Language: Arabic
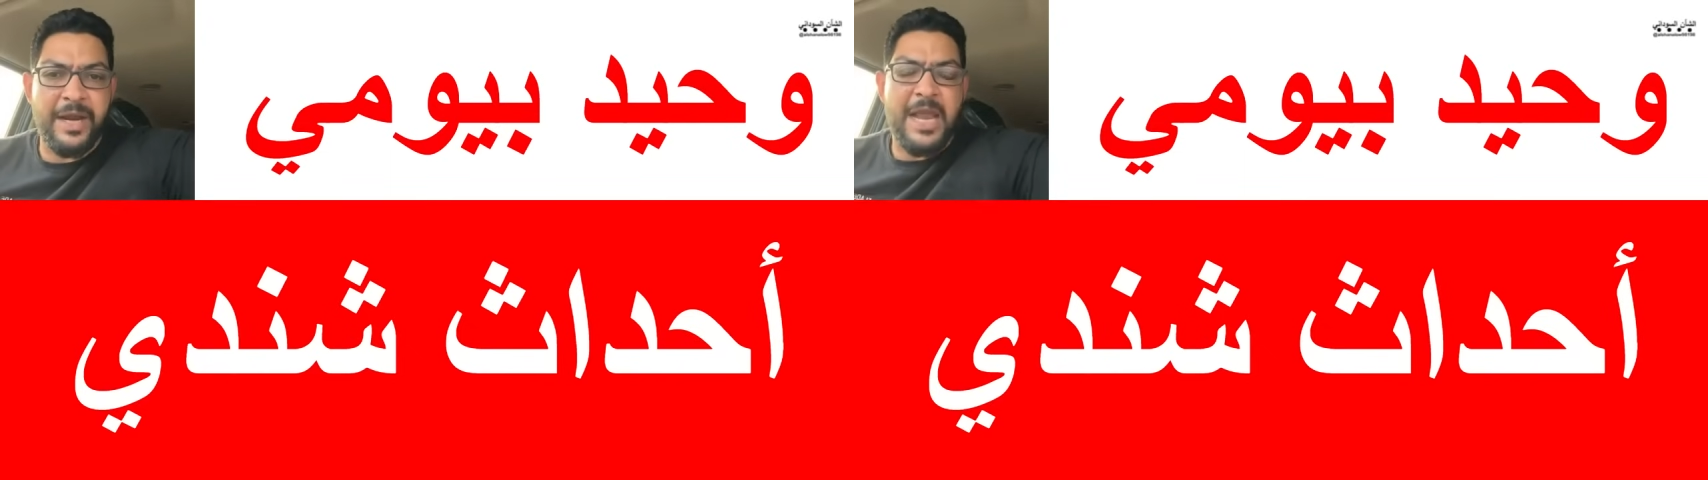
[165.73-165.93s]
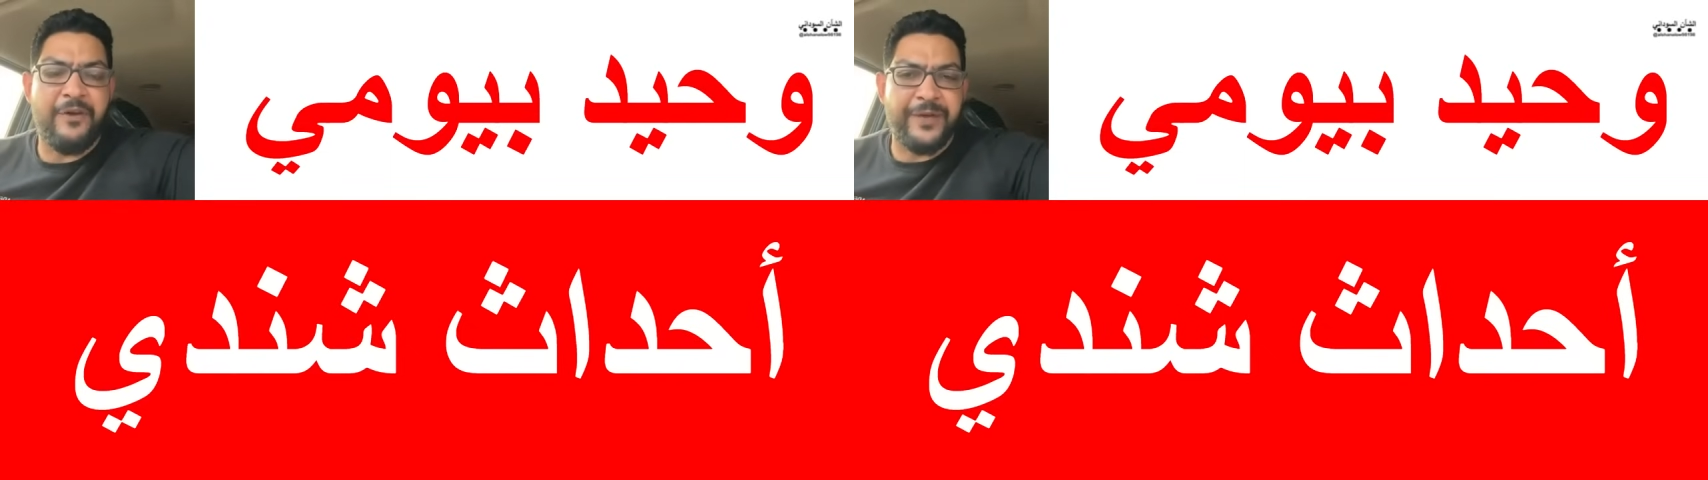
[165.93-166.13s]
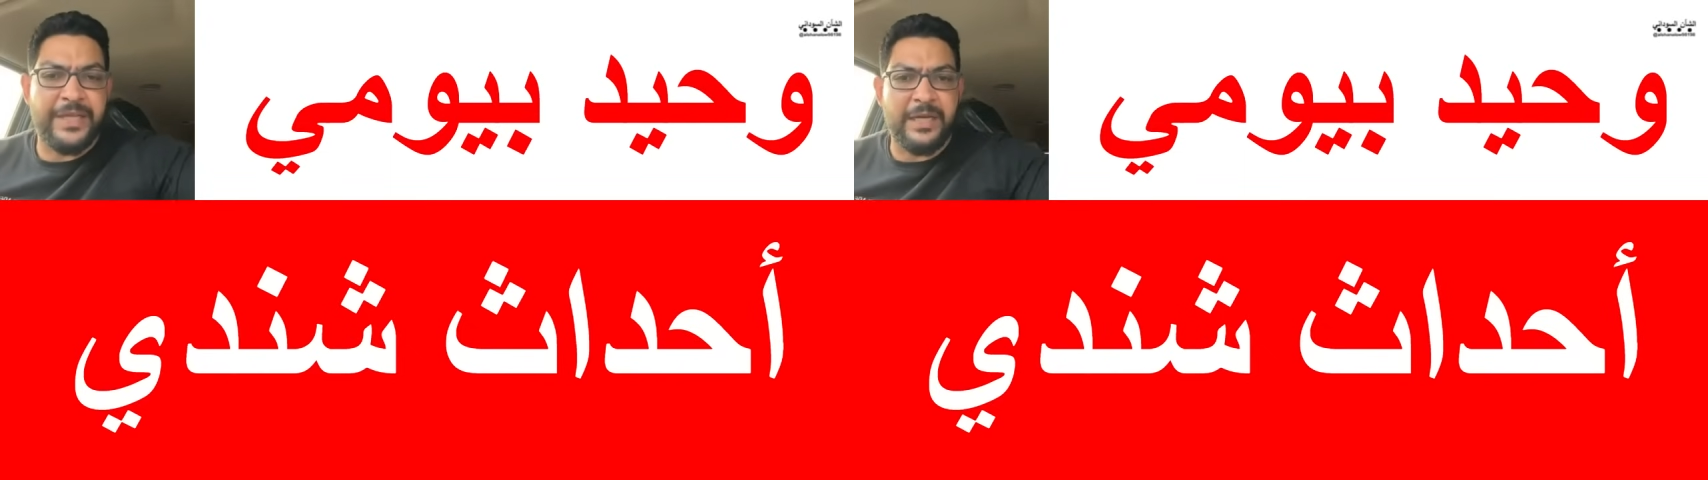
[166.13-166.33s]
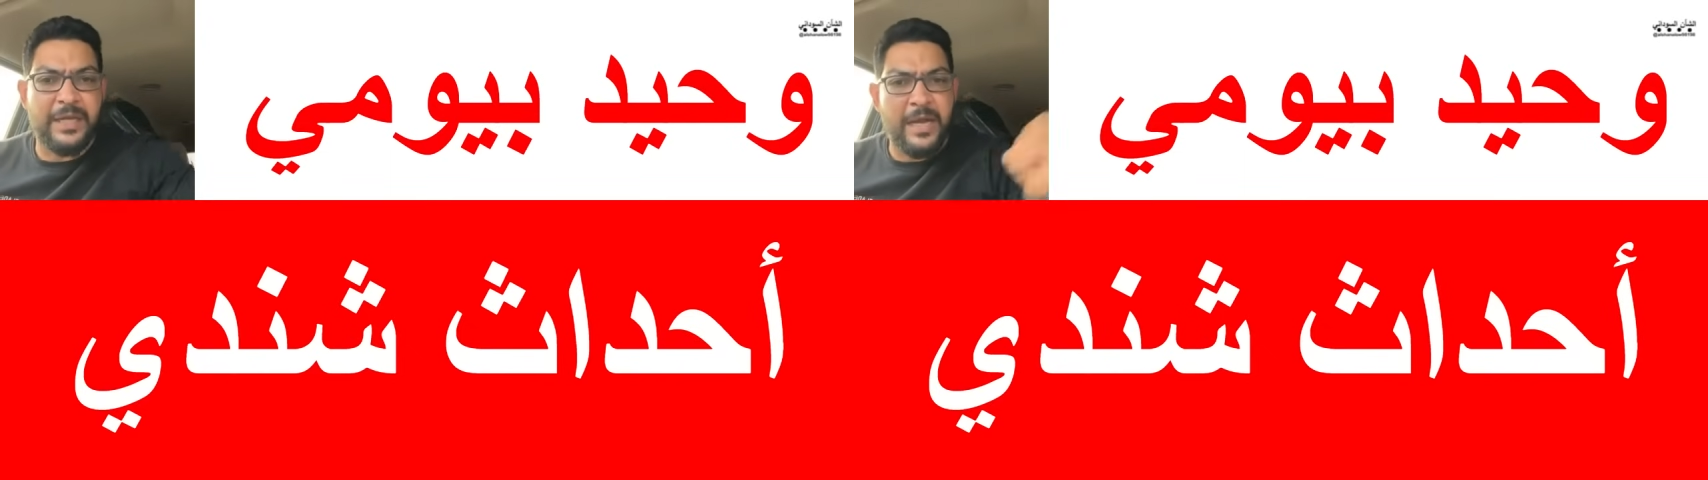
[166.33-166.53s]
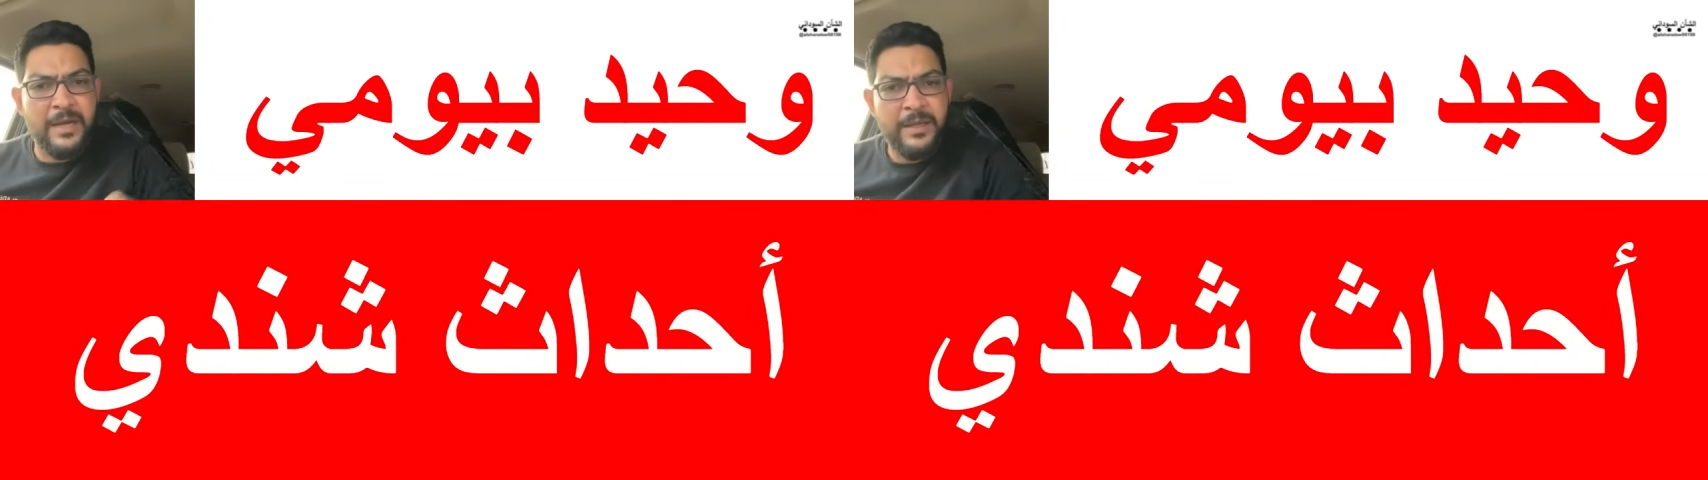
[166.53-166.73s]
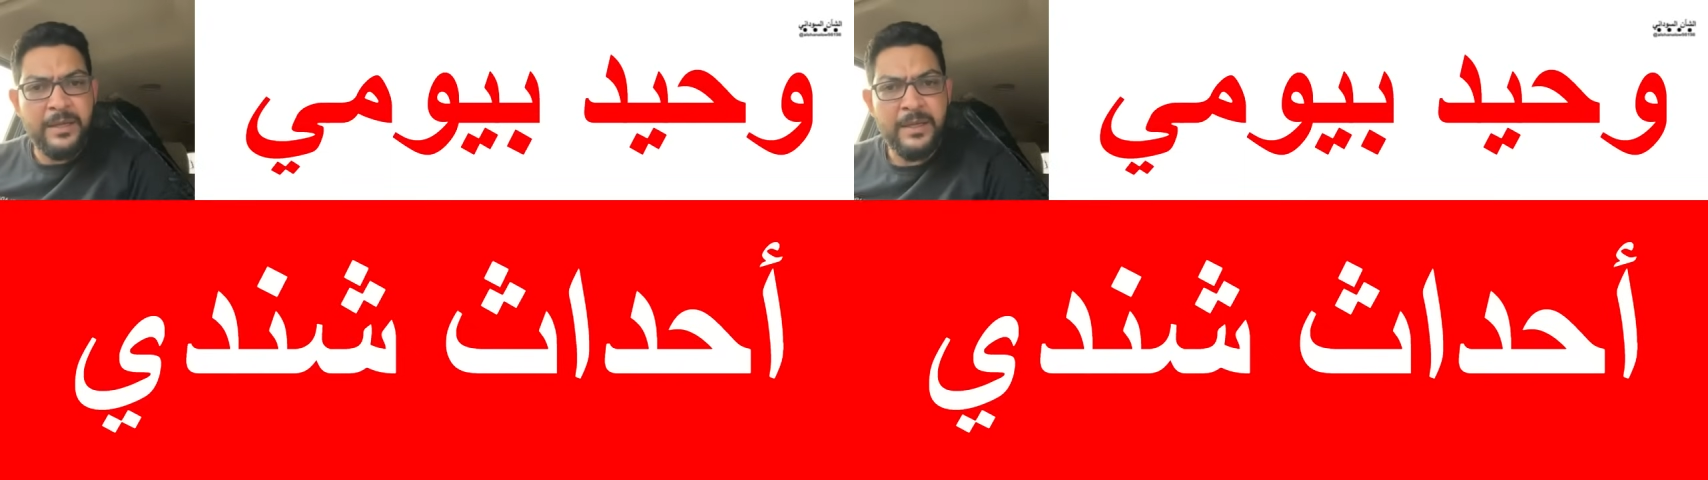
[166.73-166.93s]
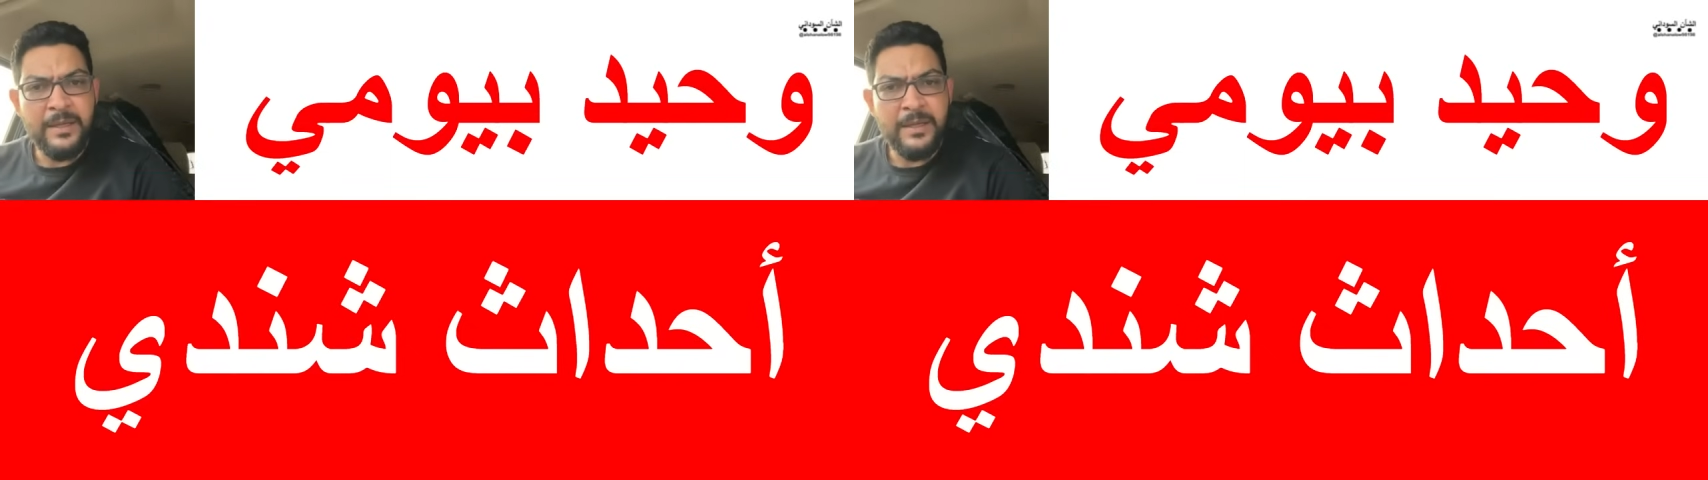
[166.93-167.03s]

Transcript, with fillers: رجع فتح تاني